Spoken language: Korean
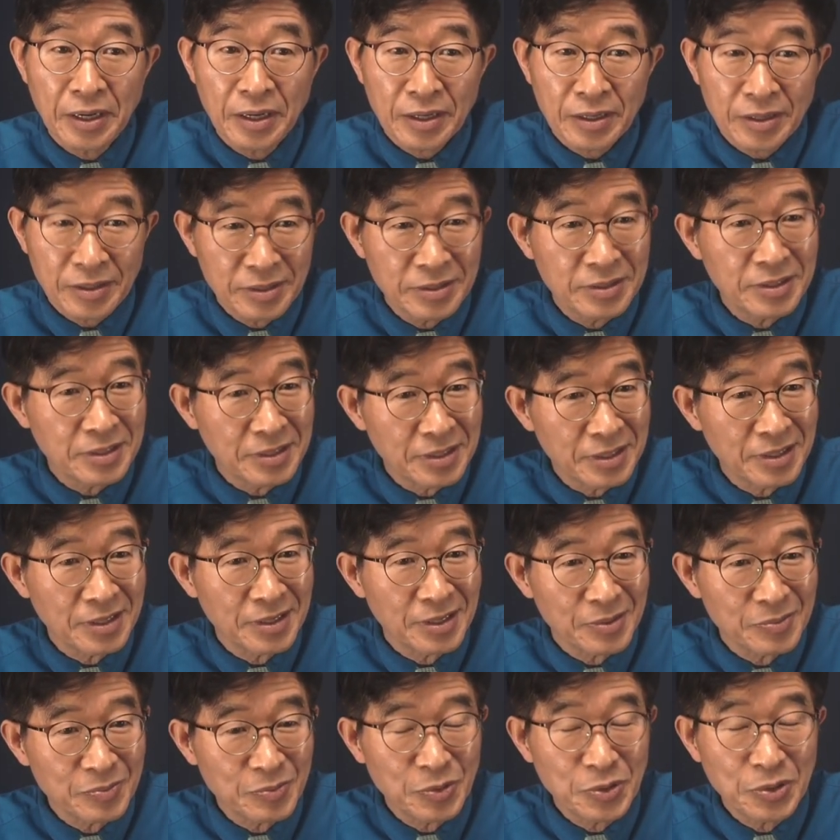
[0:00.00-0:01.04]

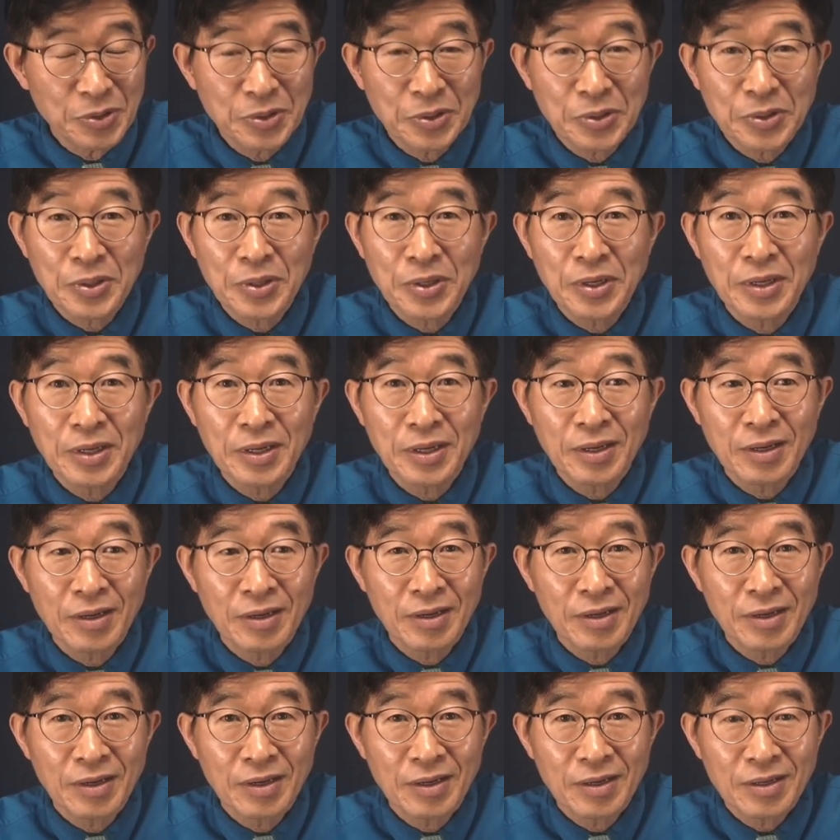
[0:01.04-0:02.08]
그러니까 뭐
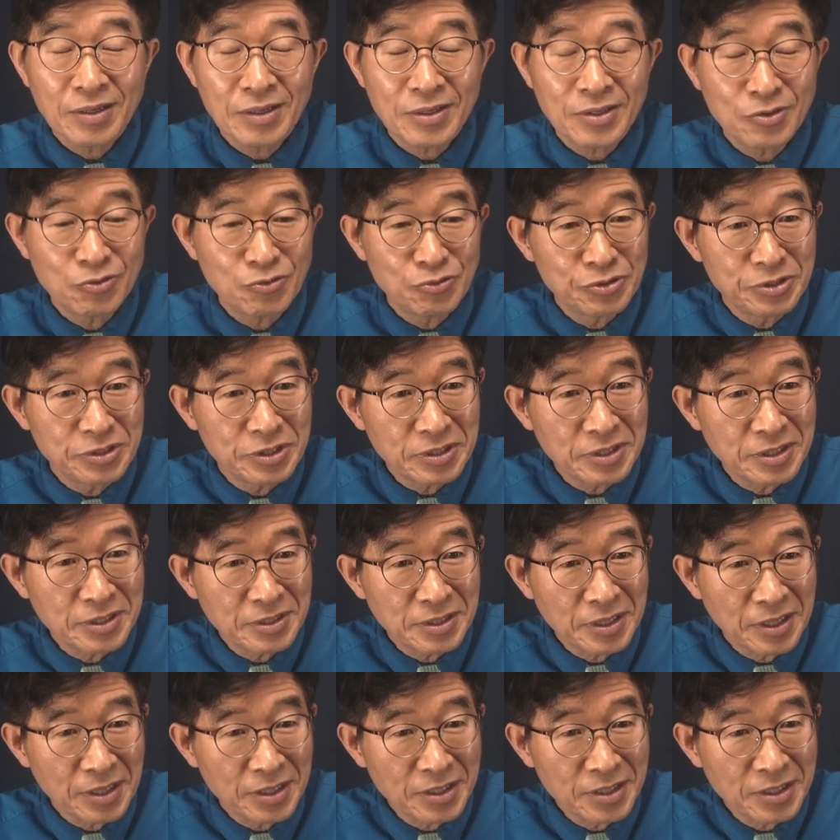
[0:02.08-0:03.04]
이준석이나